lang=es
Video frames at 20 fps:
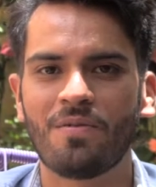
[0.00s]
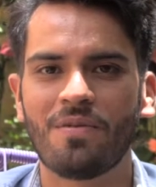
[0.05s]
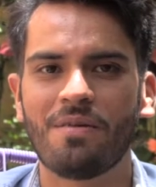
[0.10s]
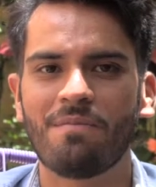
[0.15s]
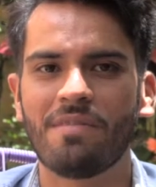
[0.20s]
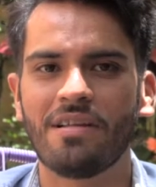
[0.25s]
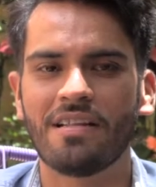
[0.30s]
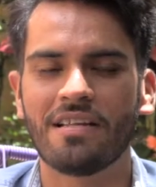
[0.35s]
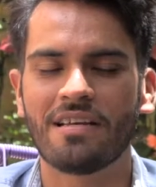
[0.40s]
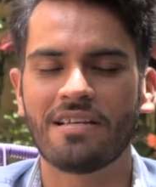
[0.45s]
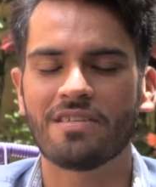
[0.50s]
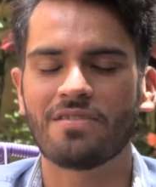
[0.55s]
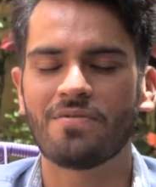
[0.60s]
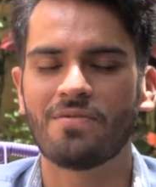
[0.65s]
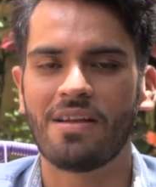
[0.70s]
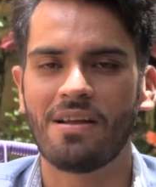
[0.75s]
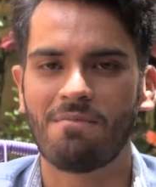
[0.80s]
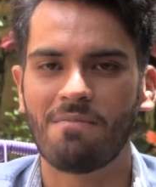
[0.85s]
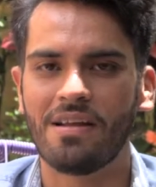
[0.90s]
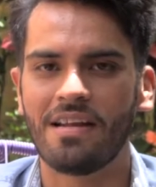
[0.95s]
obviamente es
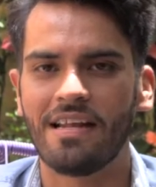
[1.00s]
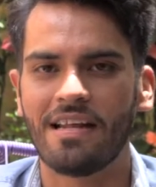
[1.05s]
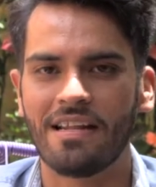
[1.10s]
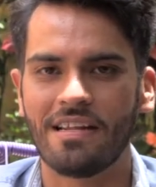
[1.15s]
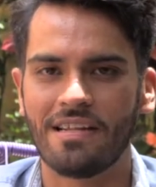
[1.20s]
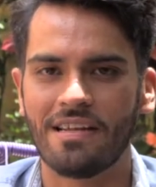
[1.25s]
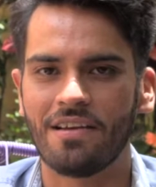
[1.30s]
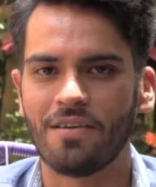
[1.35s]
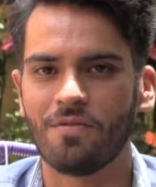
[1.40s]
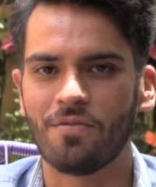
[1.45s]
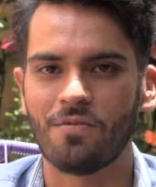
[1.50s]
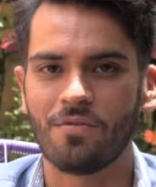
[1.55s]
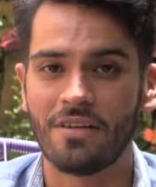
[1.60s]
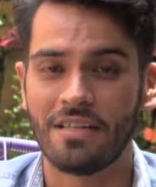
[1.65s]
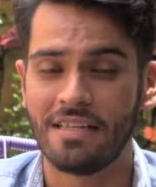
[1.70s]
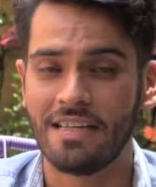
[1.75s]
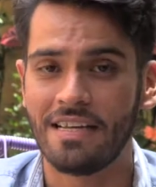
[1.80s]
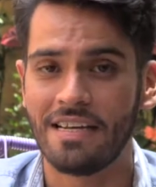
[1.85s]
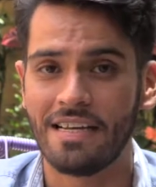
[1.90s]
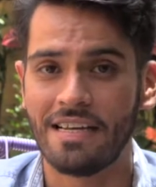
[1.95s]
una manera de uno
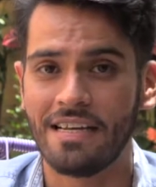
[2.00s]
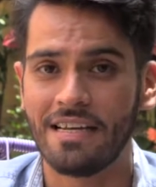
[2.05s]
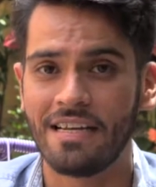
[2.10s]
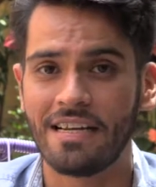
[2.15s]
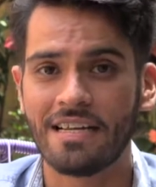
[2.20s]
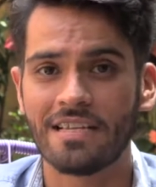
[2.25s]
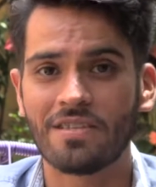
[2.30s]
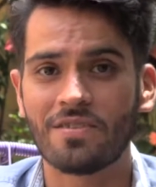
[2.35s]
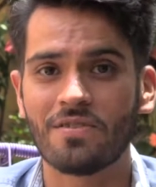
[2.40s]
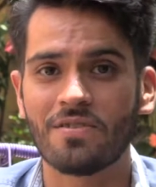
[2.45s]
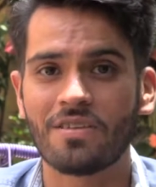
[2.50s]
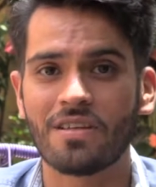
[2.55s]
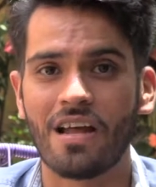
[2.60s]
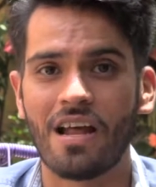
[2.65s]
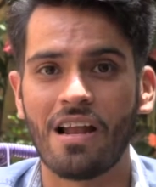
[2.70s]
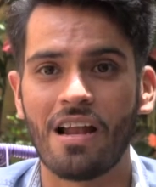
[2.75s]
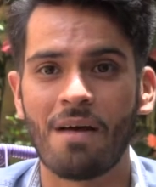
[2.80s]
adquirir ingresos,